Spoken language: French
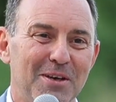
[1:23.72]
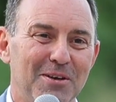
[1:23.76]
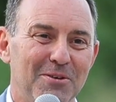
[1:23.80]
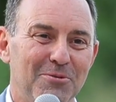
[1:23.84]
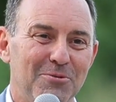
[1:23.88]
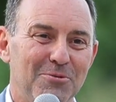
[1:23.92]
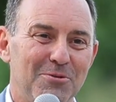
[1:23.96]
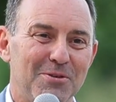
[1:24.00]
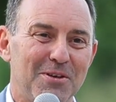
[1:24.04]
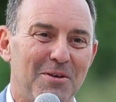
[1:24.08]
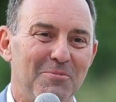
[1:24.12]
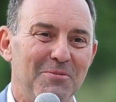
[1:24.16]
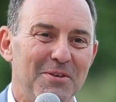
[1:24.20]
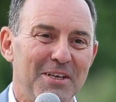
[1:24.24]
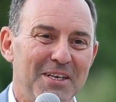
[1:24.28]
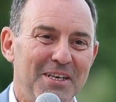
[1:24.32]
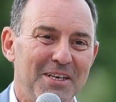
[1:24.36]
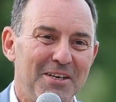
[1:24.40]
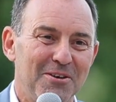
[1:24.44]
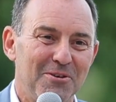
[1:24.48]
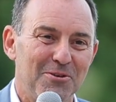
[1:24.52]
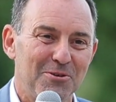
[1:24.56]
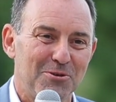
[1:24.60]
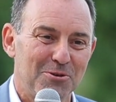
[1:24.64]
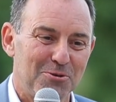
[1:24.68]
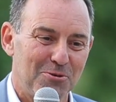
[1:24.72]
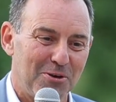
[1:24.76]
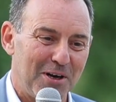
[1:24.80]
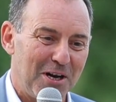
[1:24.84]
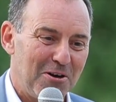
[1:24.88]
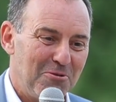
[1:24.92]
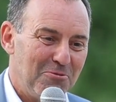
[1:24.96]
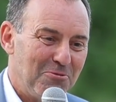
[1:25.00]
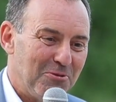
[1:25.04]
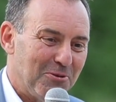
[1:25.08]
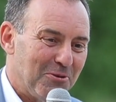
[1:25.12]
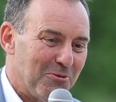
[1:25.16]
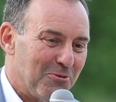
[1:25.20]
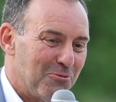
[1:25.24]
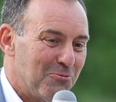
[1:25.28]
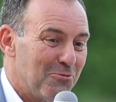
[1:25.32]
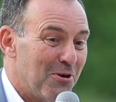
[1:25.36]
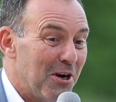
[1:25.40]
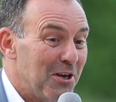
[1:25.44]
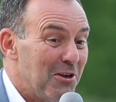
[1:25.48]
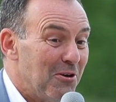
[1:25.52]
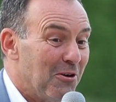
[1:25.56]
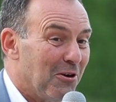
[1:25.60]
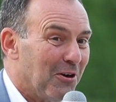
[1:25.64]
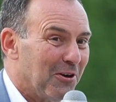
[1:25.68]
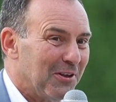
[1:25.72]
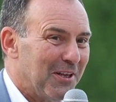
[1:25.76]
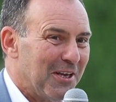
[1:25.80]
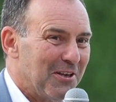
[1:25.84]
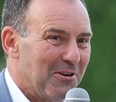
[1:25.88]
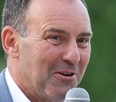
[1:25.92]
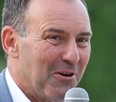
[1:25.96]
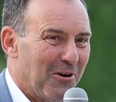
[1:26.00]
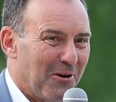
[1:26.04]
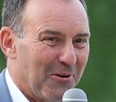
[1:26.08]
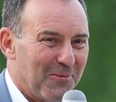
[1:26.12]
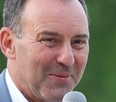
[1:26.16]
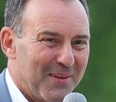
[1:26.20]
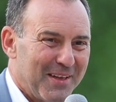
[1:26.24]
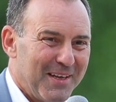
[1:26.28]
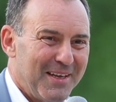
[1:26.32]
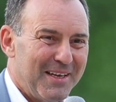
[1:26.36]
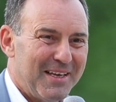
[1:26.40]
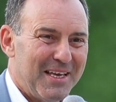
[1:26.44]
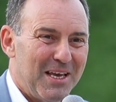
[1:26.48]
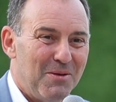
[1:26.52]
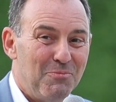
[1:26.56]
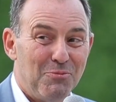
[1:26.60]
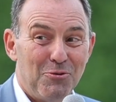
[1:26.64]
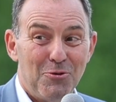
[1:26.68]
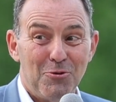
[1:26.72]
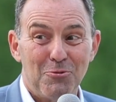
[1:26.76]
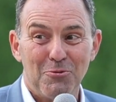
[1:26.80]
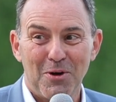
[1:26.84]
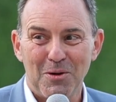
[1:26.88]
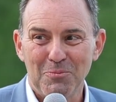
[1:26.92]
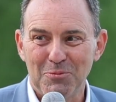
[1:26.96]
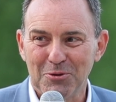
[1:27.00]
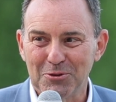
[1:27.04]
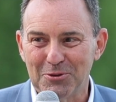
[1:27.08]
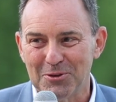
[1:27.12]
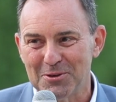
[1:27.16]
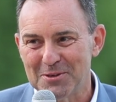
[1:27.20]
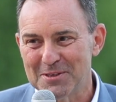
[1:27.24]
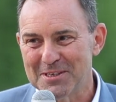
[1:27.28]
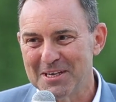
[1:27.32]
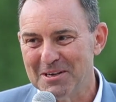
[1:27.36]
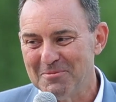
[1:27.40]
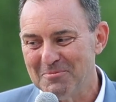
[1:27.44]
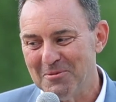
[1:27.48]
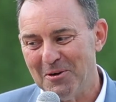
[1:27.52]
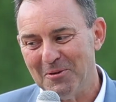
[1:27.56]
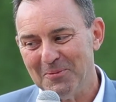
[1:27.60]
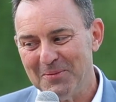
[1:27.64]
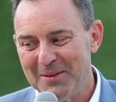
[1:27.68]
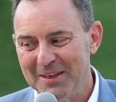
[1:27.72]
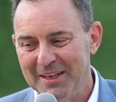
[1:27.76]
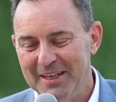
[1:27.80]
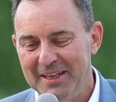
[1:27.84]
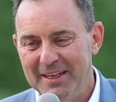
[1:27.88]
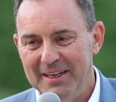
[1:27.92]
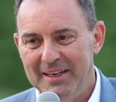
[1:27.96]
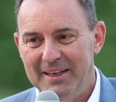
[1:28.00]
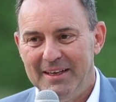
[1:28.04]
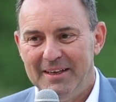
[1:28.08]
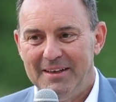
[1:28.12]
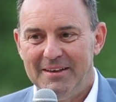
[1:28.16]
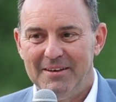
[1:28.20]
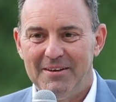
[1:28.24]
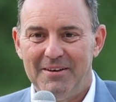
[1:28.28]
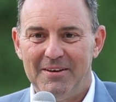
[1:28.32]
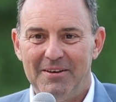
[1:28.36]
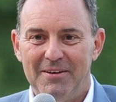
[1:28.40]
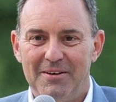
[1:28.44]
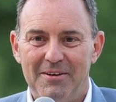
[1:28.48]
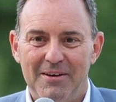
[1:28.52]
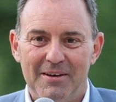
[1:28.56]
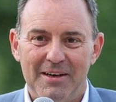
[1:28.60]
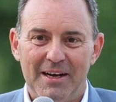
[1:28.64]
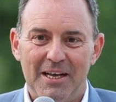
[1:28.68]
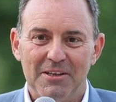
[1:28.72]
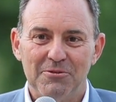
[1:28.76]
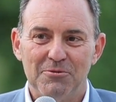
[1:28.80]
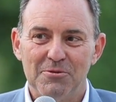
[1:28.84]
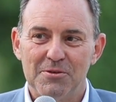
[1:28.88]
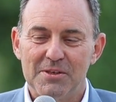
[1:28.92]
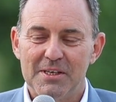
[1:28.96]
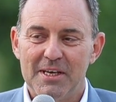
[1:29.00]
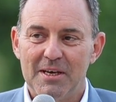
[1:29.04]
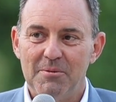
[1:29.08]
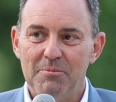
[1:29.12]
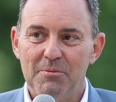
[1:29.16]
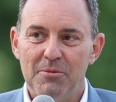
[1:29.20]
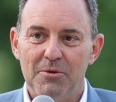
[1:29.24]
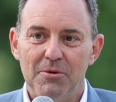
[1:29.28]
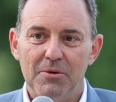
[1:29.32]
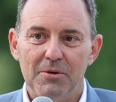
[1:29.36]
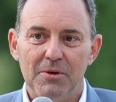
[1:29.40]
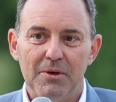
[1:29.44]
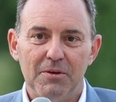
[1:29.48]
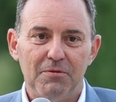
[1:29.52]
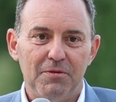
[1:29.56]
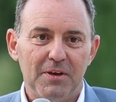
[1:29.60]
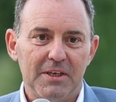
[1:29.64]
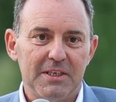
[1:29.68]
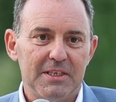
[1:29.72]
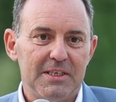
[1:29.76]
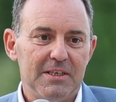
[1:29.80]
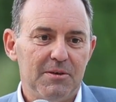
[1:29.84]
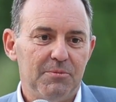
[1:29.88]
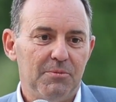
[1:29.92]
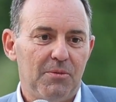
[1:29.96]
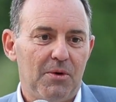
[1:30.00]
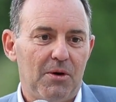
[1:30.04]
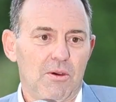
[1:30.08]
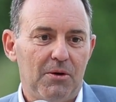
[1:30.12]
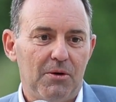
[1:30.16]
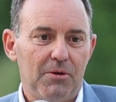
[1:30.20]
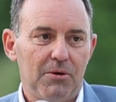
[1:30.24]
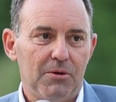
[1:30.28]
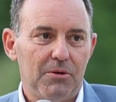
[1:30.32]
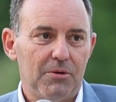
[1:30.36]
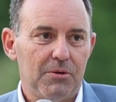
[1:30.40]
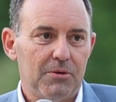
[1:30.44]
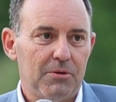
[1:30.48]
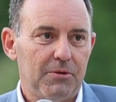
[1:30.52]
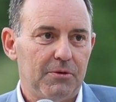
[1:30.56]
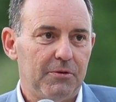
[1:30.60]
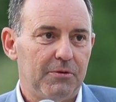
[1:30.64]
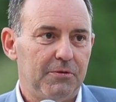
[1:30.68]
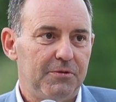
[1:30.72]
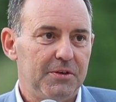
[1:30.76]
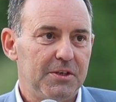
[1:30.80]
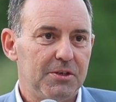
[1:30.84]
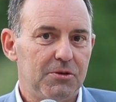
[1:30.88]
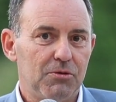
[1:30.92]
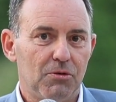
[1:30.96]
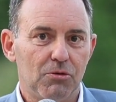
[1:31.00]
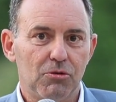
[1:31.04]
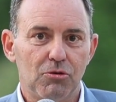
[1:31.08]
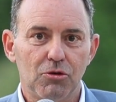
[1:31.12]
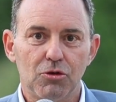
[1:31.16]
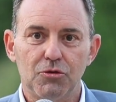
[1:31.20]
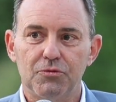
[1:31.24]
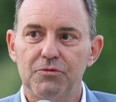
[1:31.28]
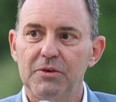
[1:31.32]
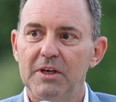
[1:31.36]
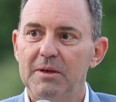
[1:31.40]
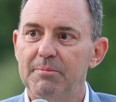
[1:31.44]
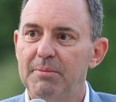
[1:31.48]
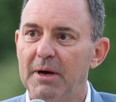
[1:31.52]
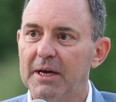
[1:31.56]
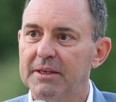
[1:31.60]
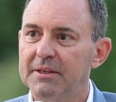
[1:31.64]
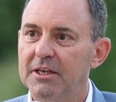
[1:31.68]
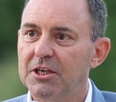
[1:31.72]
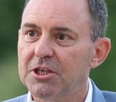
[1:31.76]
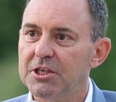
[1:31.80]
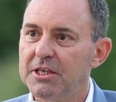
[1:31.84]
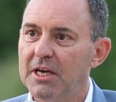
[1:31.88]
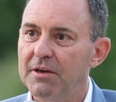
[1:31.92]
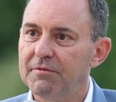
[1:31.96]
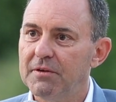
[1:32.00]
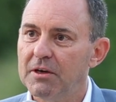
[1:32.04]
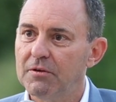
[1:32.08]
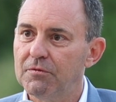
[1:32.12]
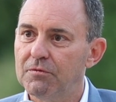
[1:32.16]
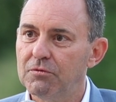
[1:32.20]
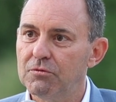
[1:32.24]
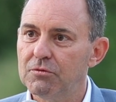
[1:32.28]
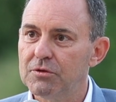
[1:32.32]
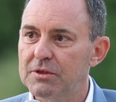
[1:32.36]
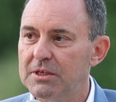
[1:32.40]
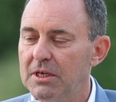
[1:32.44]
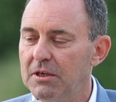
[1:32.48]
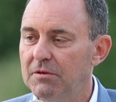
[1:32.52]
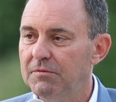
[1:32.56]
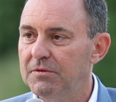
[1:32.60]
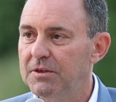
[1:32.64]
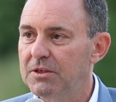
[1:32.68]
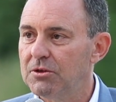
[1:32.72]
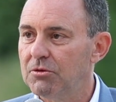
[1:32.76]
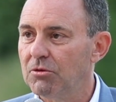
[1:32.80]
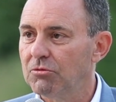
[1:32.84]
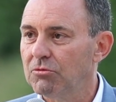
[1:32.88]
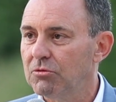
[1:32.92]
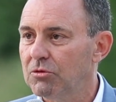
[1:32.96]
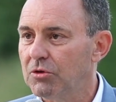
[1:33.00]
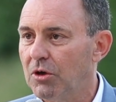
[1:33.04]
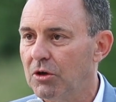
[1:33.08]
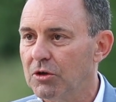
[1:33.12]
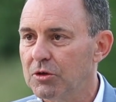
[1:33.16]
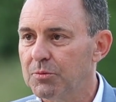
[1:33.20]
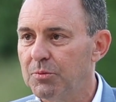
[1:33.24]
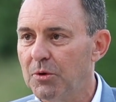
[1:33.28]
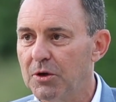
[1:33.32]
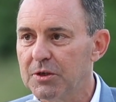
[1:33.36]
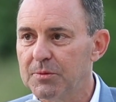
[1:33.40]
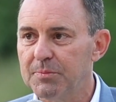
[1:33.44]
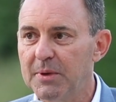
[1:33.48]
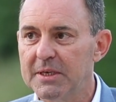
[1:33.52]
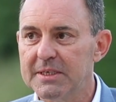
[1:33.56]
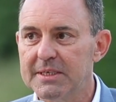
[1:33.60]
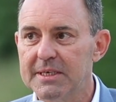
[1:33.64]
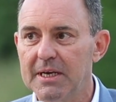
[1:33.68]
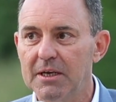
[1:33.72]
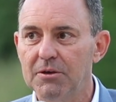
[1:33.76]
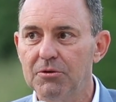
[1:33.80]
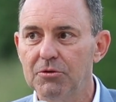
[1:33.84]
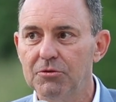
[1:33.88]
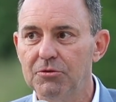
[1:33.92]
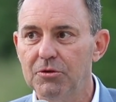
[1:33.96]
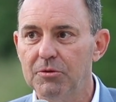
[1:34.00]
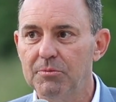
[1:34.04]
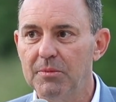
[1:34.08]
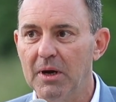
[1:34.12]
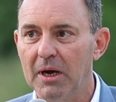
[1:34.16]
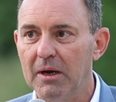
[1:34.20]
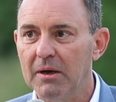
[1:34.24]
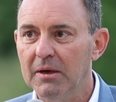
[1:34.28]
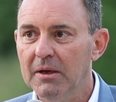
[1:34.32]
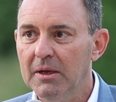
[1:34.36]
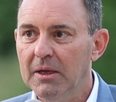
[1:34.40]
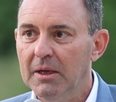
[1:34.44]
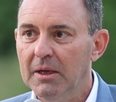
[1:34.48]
nous, amener sur la Lune ou ailleurs d'ailleurs, et plus loin potentiellement. Euh, la deuxième, euh, effectivement, euh, vision que je voulais partager avec vous, c'est une vision du transport spatial de demain.